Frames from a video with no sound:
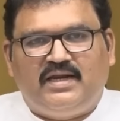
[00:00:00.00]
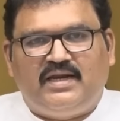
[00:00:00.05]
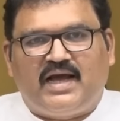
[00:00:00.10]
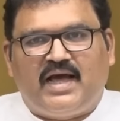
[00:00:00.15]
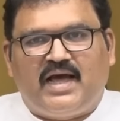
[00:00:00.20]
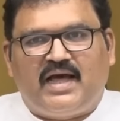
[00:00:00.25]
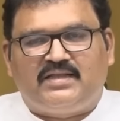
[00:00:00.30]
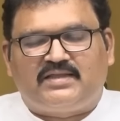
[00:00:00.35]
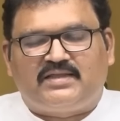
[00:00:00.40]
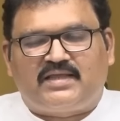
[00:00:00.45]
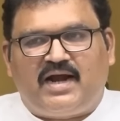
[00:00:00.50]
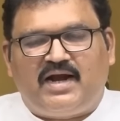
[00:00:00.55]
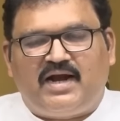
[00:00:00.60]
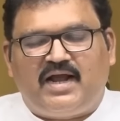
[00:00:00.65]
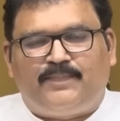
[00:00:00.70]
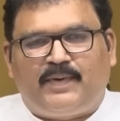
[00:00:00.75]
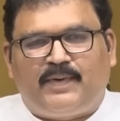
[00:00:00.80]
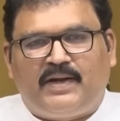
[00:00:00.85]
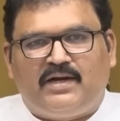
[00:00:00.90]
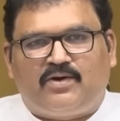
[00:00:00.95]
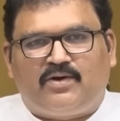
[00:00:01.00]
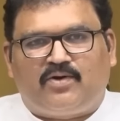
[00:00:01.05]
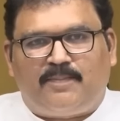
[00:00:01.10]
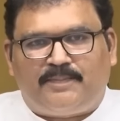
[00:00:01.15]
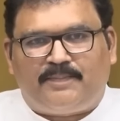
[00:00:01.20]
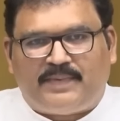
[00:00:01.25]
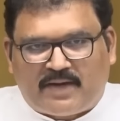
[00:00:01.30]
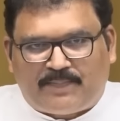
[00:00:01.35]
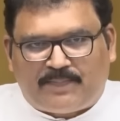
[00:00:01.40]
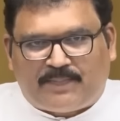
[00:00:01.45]
ఈయన గారి తాడేపల్లి
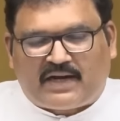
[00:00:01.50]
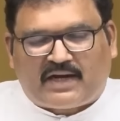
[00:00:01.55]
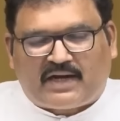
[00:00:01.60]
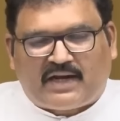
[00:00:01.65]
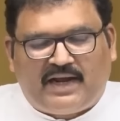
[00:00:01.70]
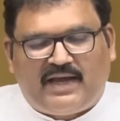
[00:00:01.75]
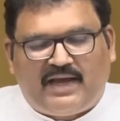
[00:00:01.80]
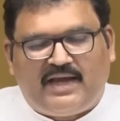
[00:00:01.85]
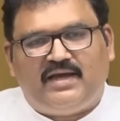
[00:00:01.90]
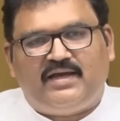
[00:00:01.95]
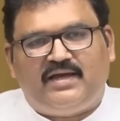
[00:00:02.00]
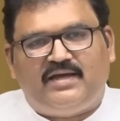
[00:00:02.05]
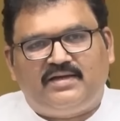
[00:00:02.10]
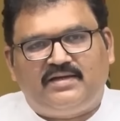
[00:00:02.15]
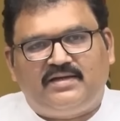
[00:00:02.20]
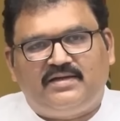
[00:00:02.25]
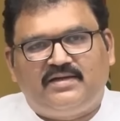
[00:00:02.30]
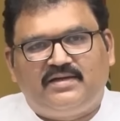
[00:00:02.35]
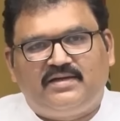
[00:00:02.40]
కొంపకి పక్కనే